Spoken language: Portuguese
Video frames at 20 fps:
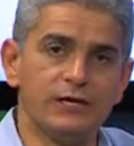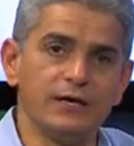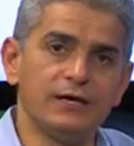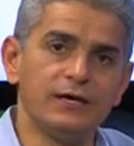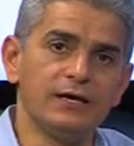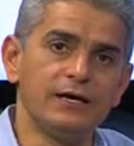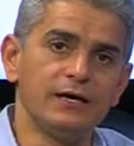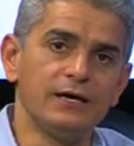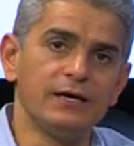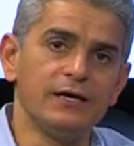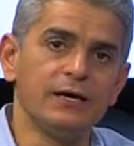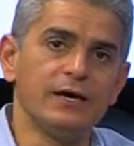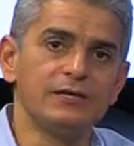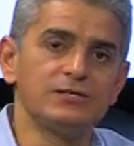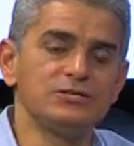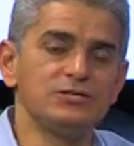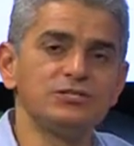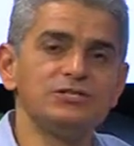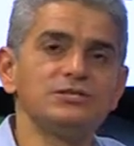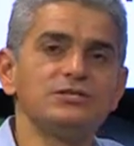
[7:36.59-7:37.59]
é, a
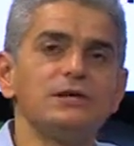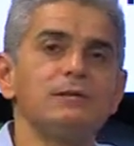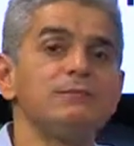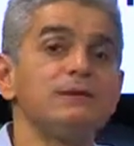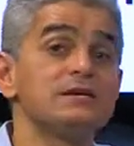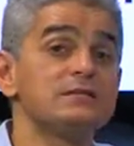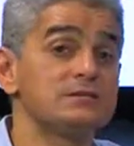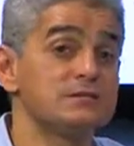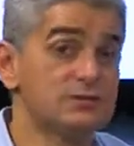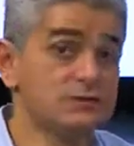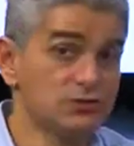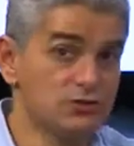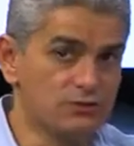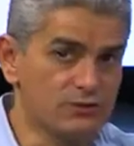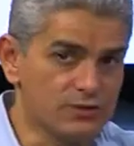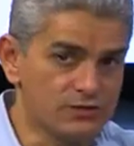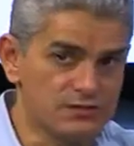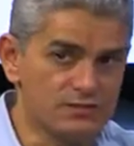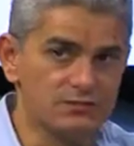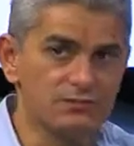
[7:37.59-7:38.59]
gente tem bastante
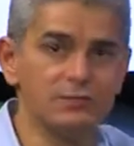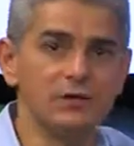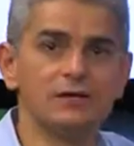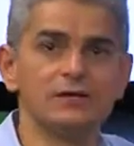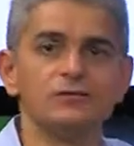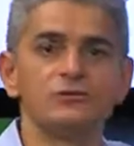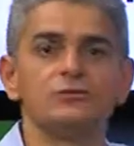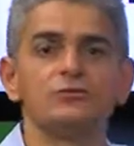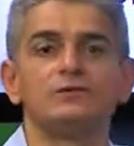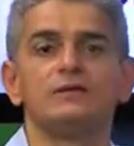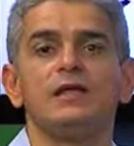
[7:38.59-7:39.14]
conhecimento,